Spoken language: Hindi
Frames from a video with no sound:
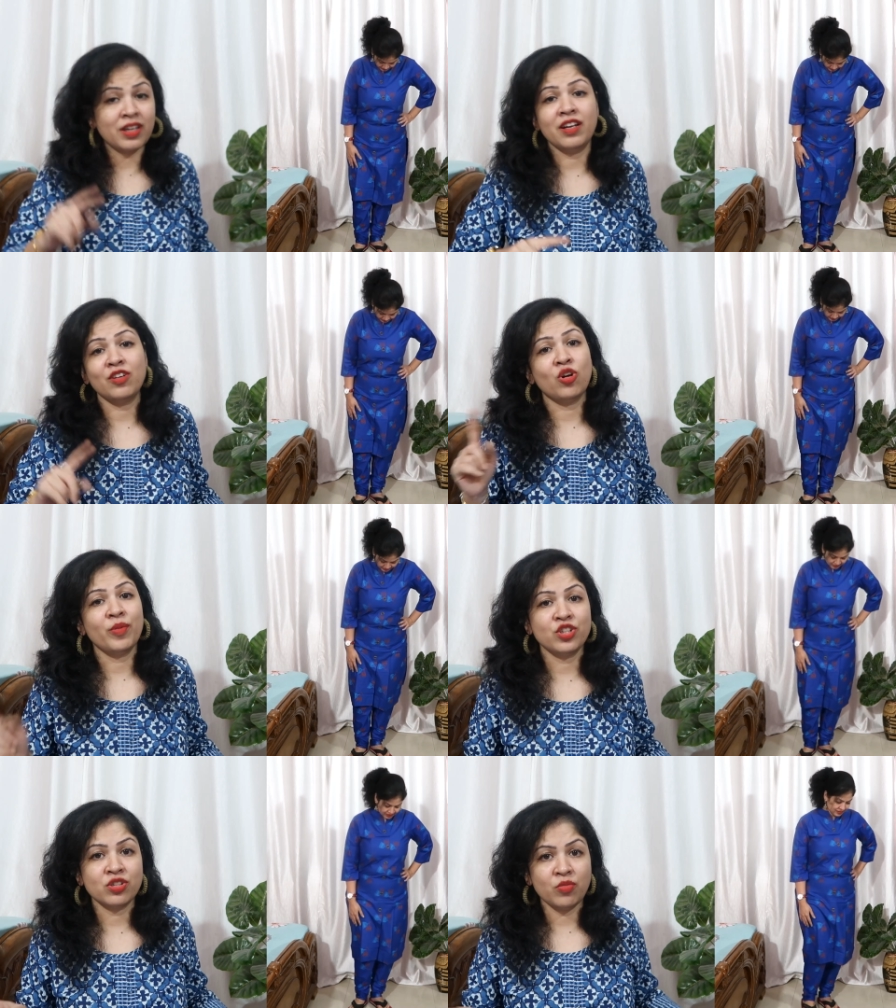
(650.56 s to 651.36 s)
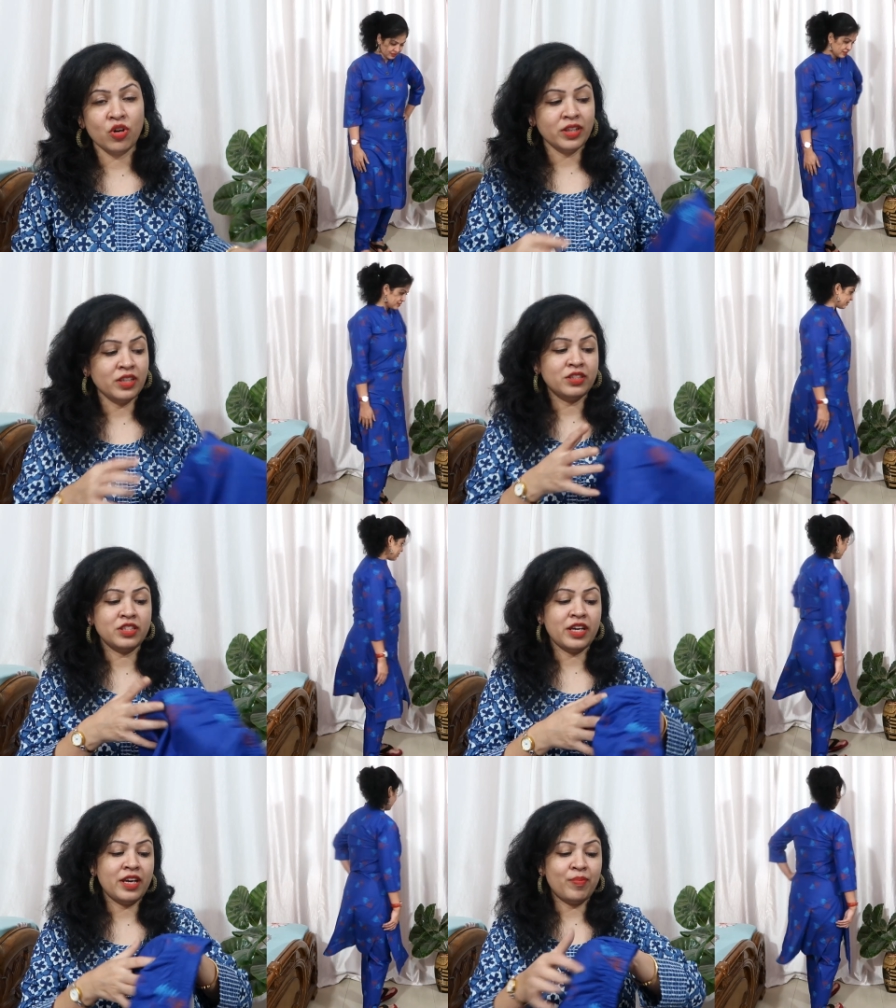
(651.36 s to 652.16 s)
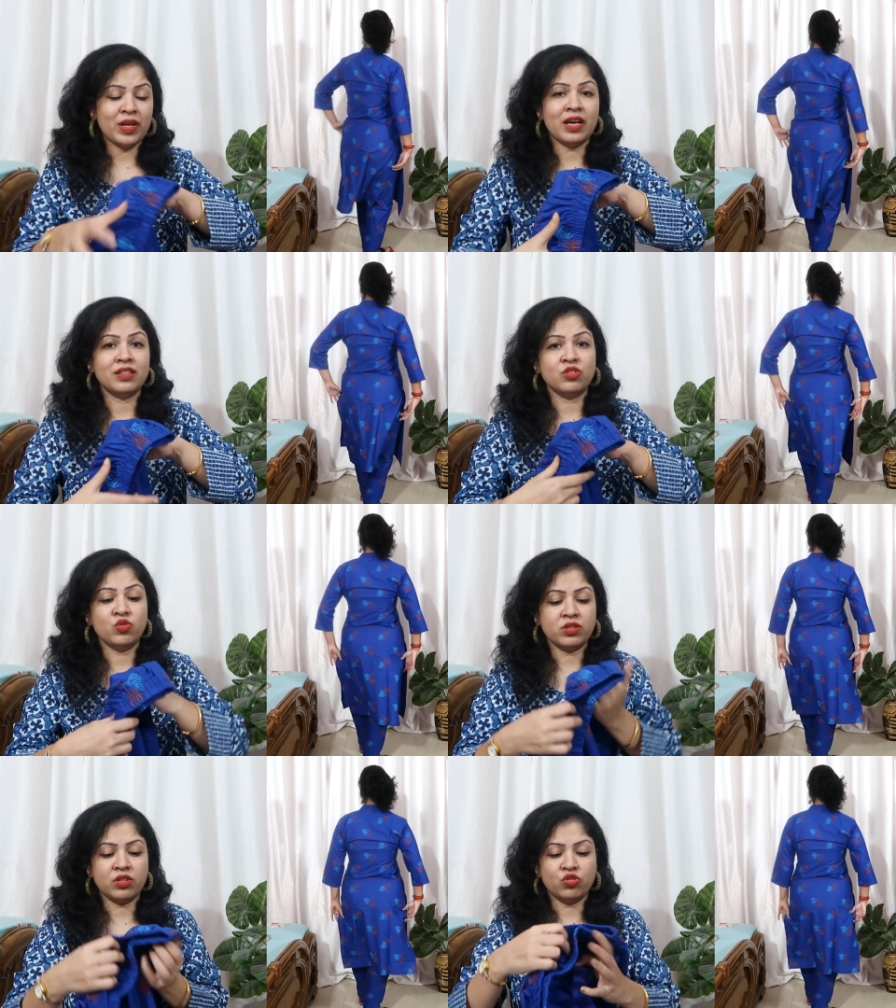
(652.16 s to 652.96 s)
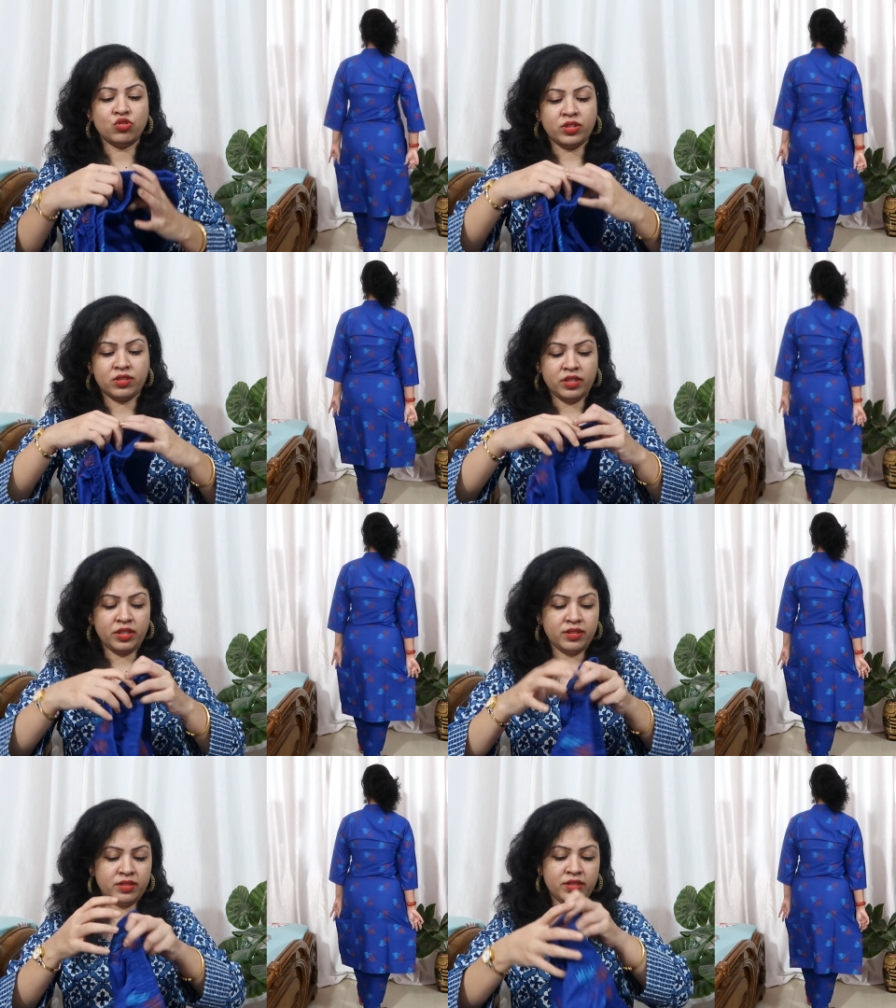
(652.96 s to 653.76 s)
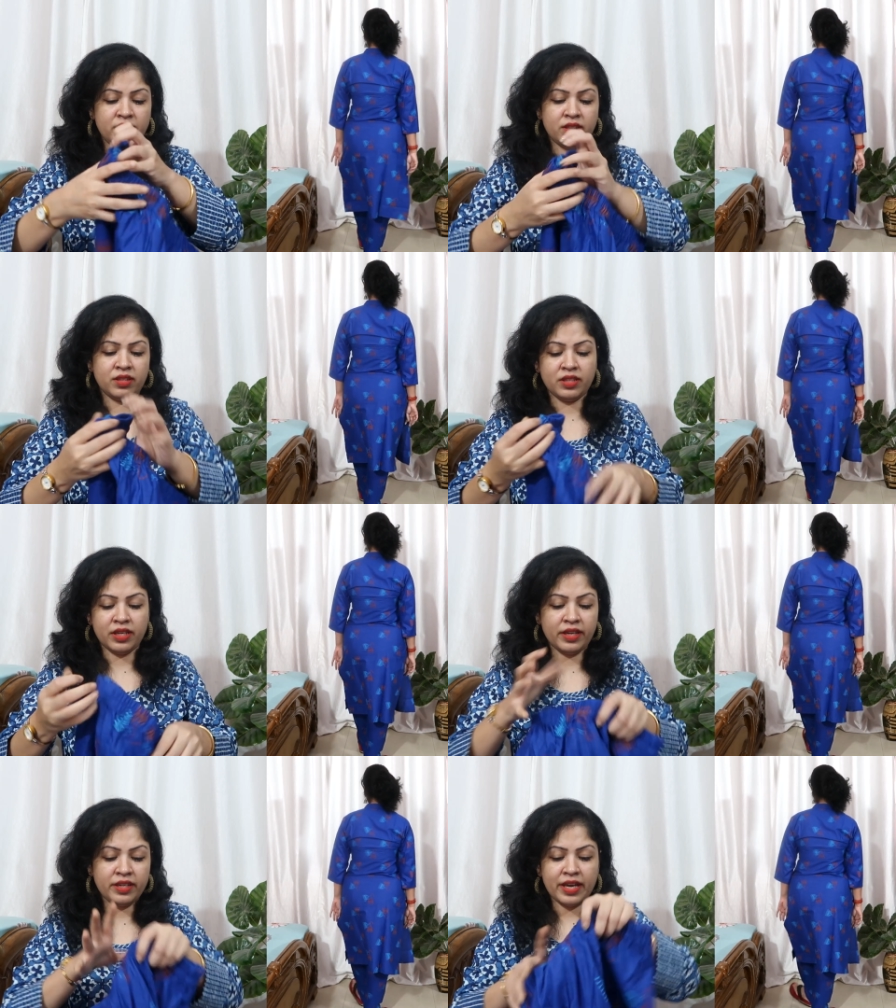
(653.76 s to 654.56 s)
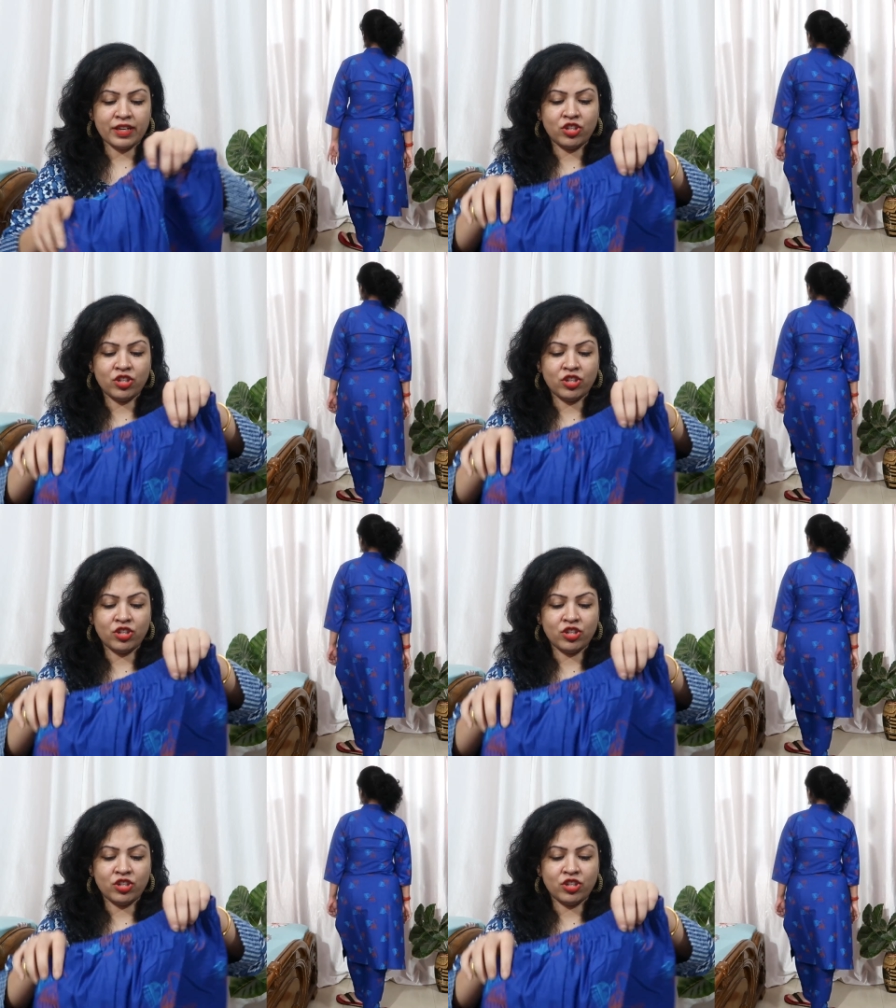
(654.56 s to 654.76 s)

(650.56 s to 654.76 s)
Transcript: कलर कॉम्बिनेशन बहुत अच्छा है पलाजो इसका कुछ इस तरीके से दिखता है ये